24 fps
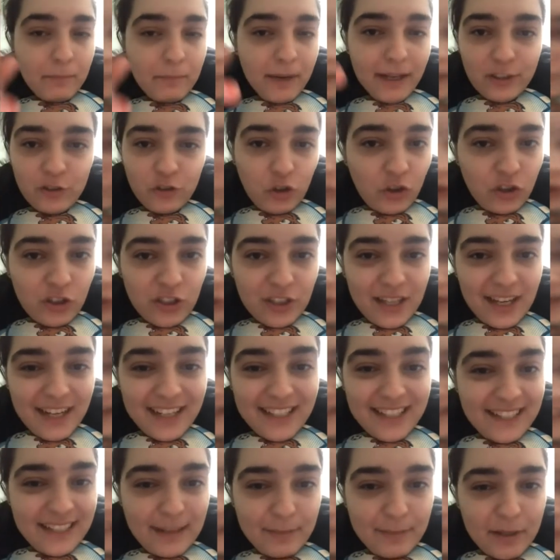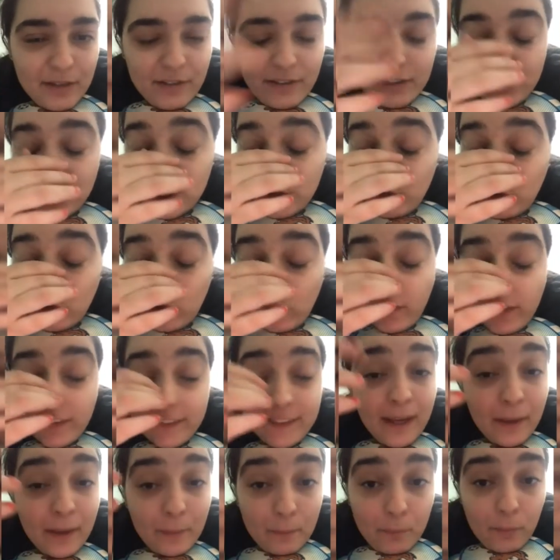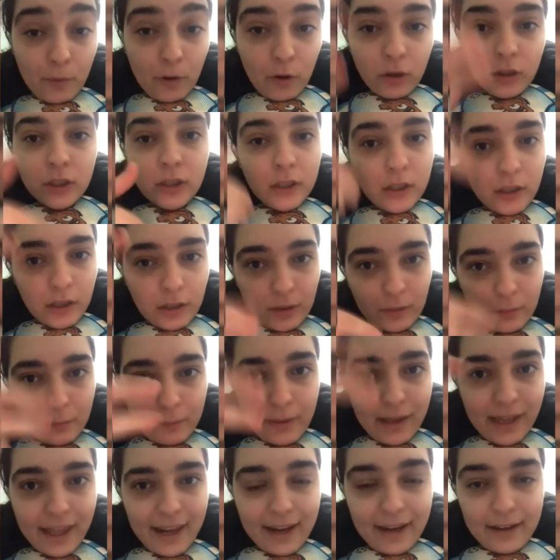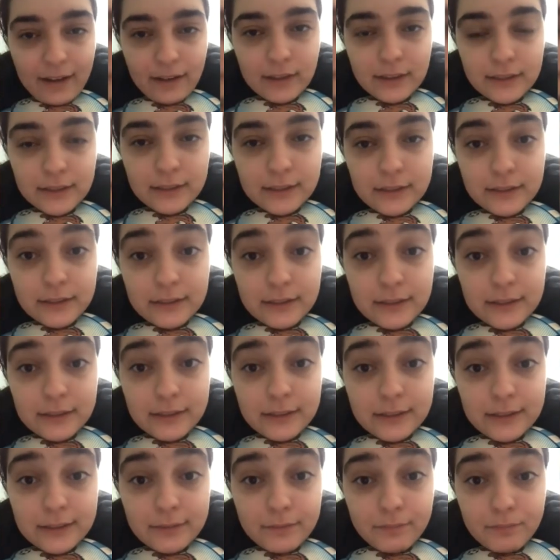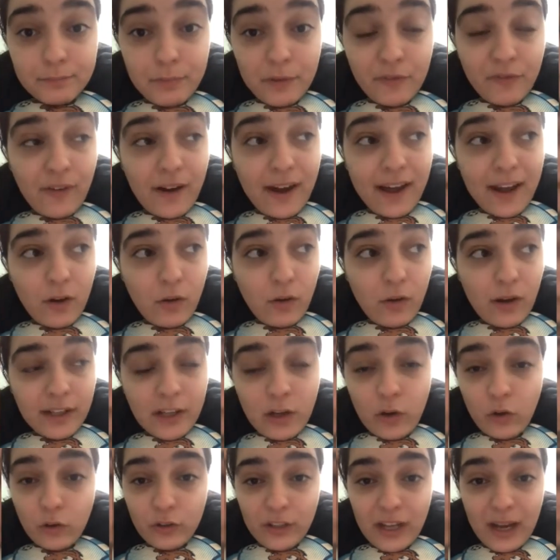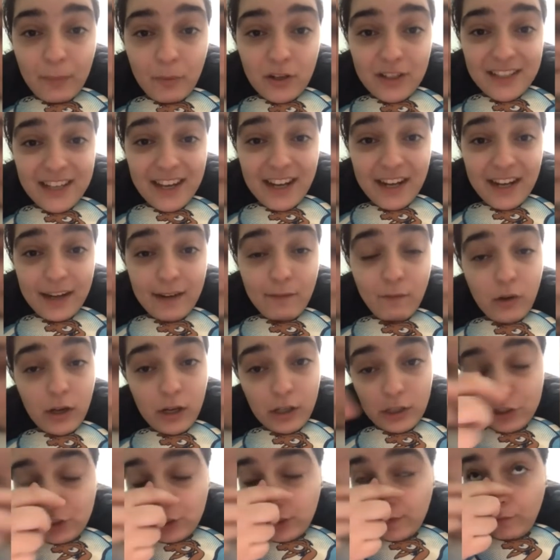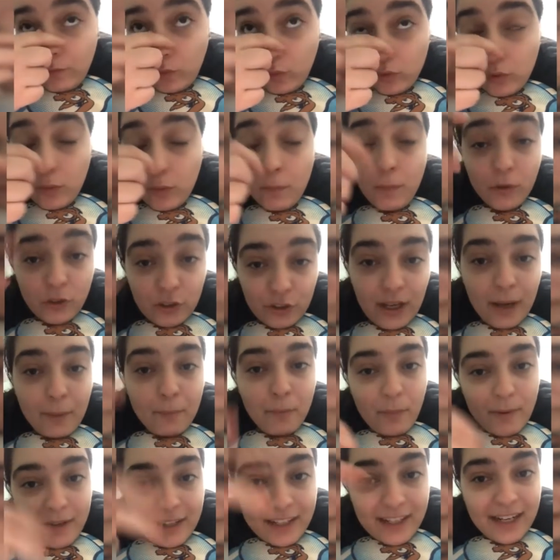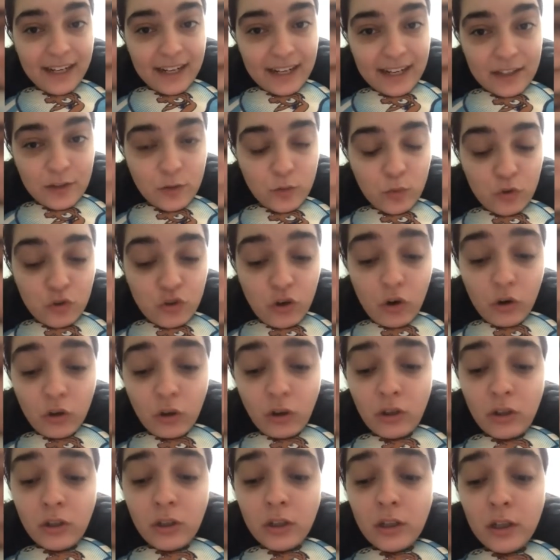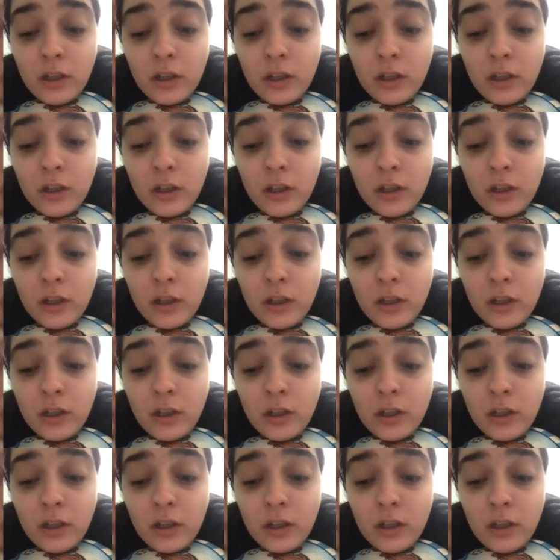ma il gioco di Sarri si sapeva che ci voleva tempo per, eh, per farlo, anche col Napoli Sarri ha, ci è voluto un po' di tempo per ingranare il suo gioco.